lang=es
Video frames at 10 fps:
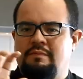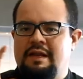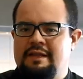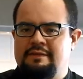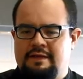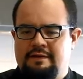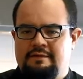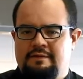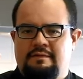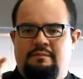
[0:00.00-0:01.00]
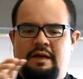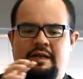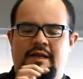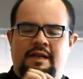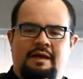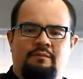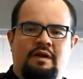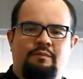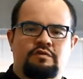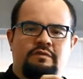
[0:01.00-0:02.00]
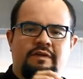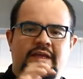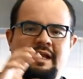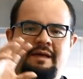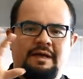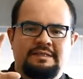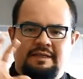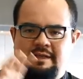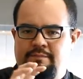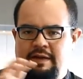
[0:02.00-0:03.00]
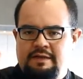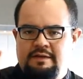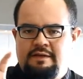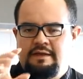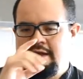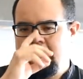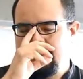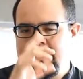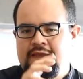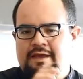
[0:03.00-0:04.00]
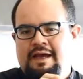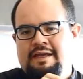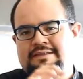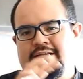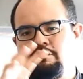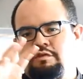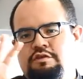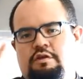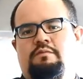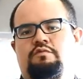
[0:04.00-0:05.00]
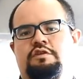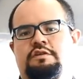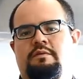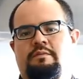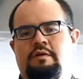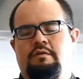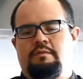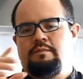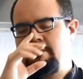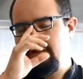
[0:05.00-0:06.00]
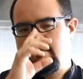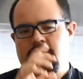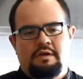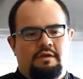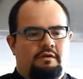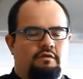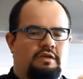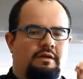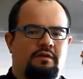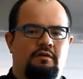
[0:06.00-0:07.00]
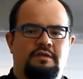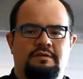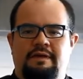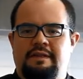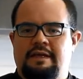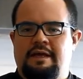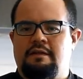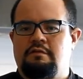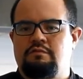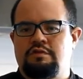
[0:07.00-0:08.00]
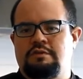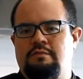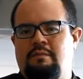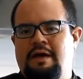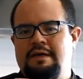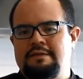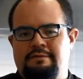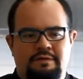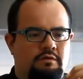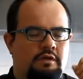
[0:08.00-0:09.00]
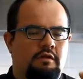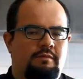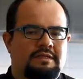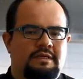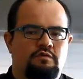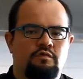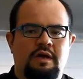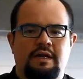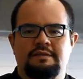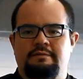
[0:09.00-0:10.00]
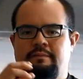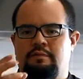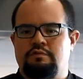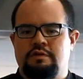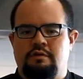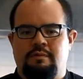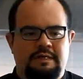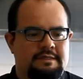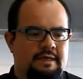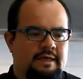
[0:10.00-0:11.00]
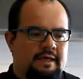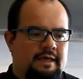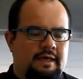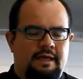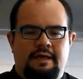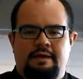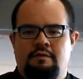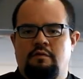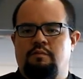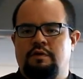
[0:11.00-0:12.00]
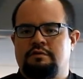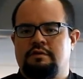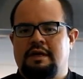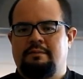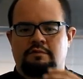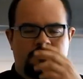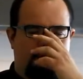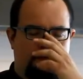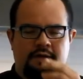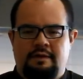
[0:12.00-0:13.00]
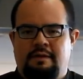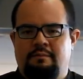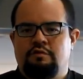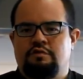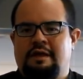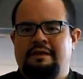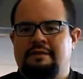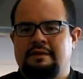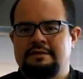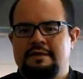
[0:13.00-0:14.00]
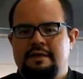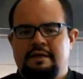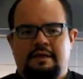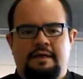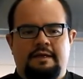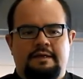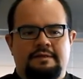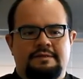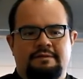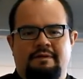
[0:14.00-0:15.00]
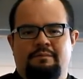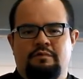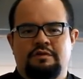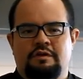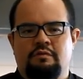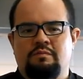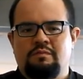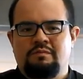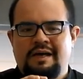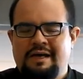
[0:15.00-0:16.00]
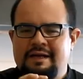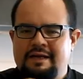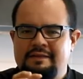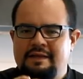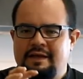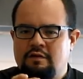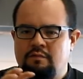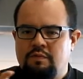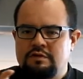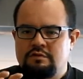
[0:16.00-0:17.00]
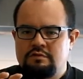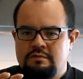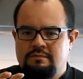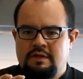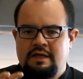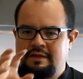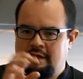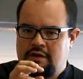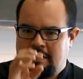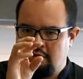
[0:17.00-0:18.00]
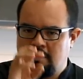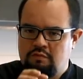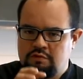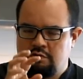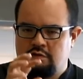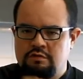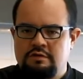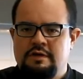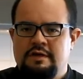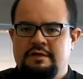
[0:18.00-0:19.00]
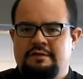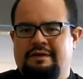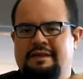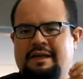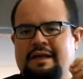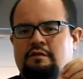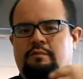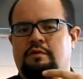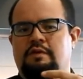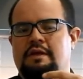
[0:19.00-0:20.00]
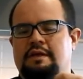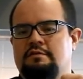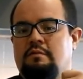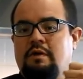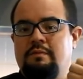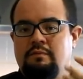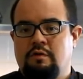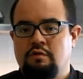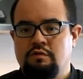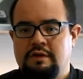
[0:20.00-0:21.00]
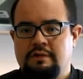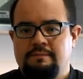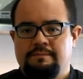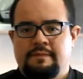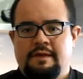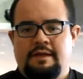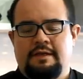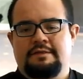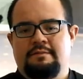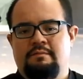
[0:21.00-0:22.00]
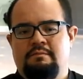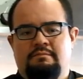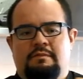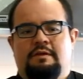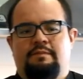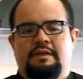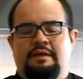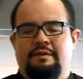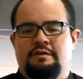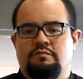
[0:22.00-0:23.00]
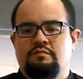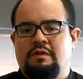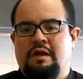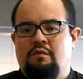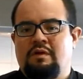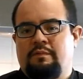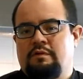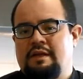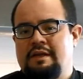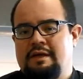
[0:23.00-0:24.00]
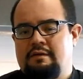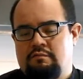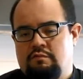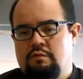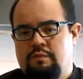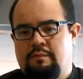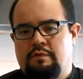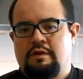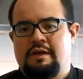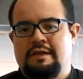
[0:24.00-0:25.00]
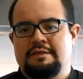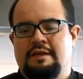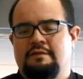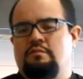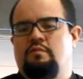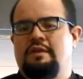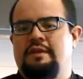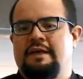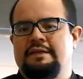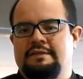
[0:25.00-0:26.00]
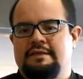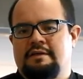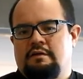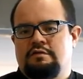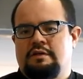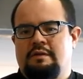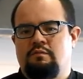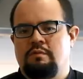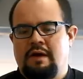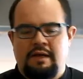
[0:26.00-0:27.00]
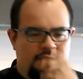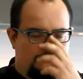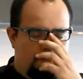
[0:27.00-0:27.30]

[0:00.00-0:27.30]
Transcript: más lenta, ¿vale? Le damos la posibilidad a la masa del pan a que, a que se acondicione muchísimo mejor. Primero, los almidones se van degradando muchísimo más, se van soltando más azúcares, se van produciendo más eh, compuestos, digamos, eh, eh, emulsionantes, se van produciendo una gran cantidad de compuestos y deteriorando algunos otros, se van degradando proteínas como el mismo gluten, que, es, mm, que prácticamente es una, proteína, un grupo de proteínas que son muy indigestas, y que nos sientan muy mal,